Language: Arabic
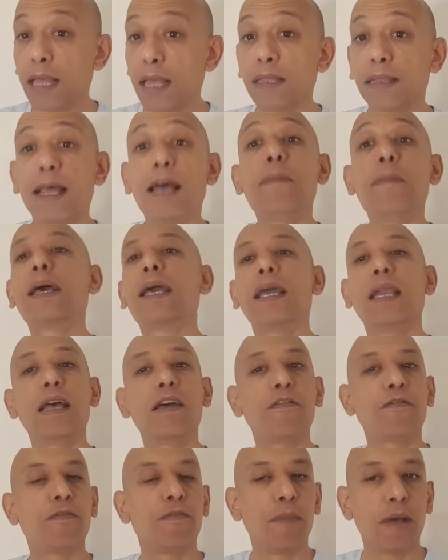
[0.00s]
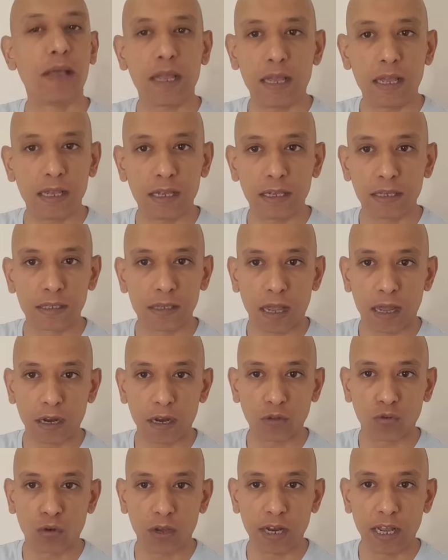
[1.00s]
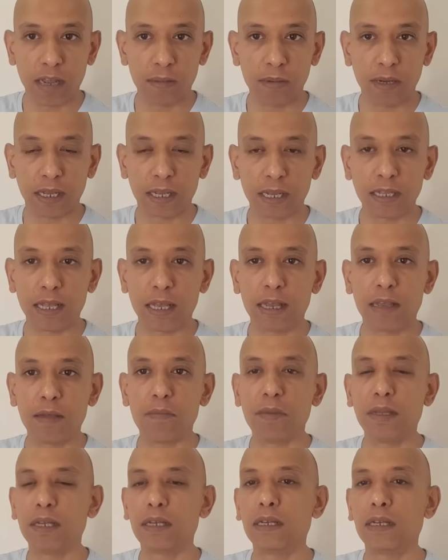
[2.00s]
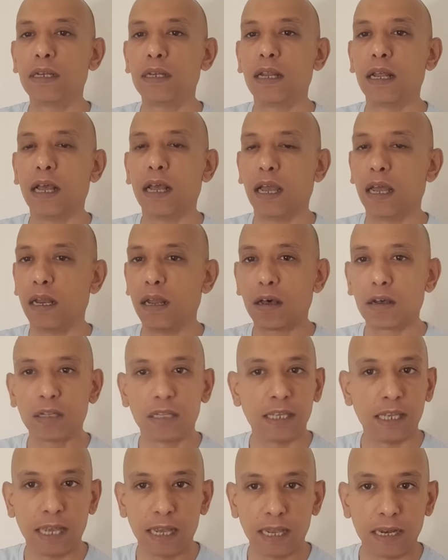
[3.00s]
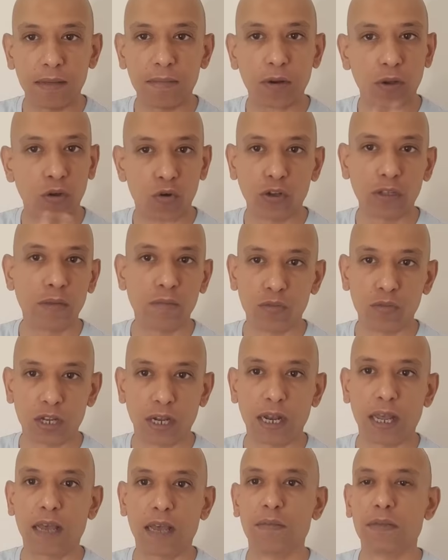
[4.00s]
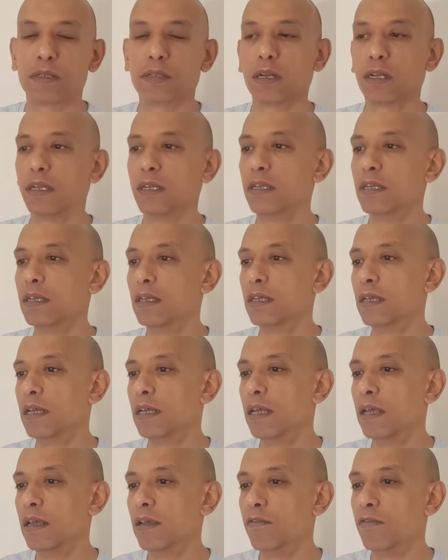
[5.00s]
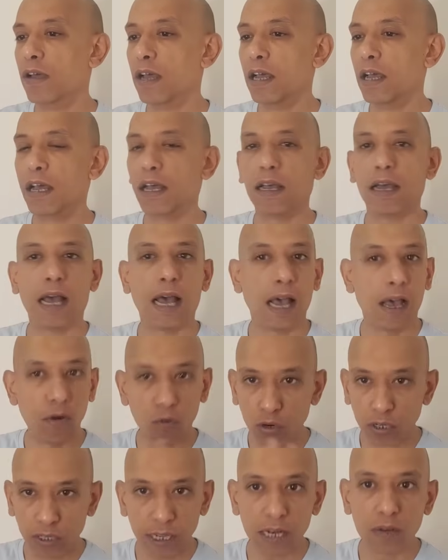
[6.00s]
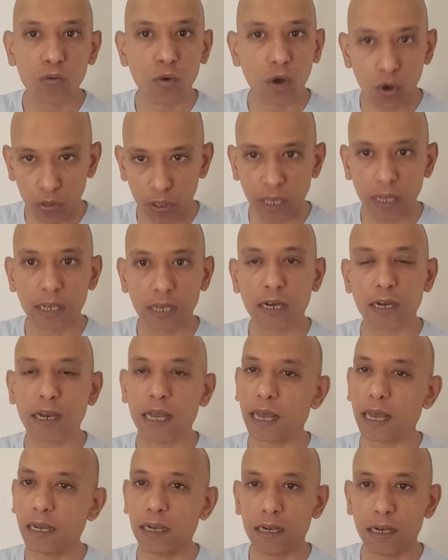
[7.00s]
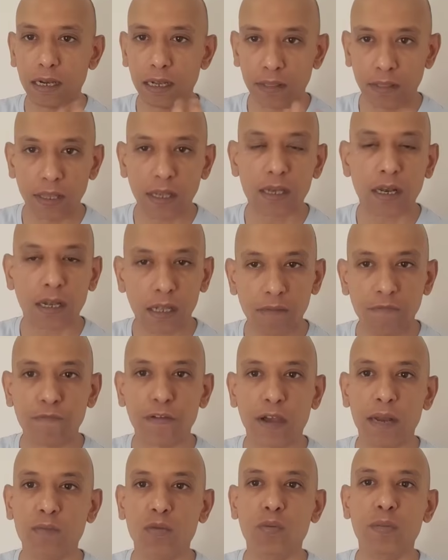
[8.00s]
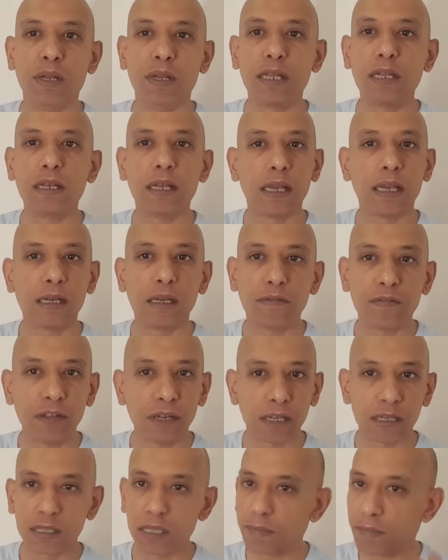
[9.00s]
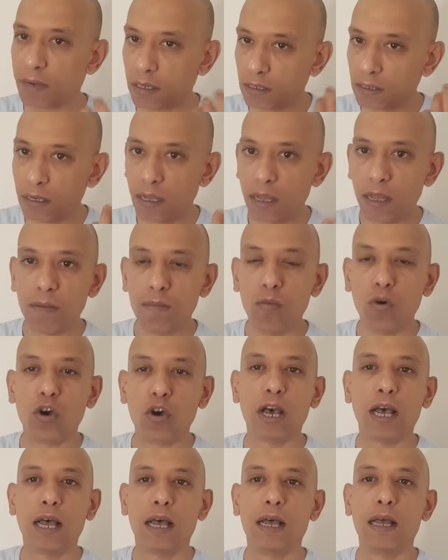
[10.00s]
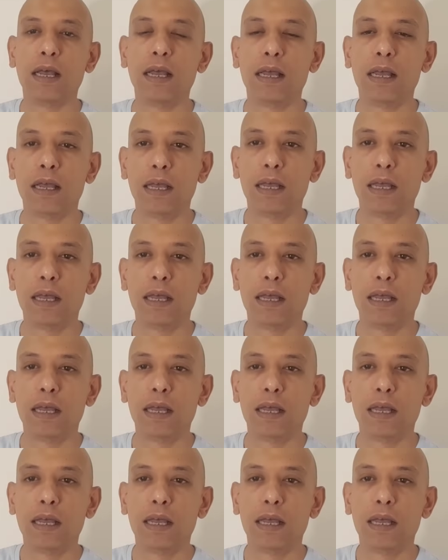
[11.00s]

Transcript: ده بخلاف ما استعرضته انا قبل كده من علاقتي انا بالقوات المسلحه المصريه فهقول تاني واذكر لعل الذكرى تنفع المؤمنين لان في ناس طبعا مخها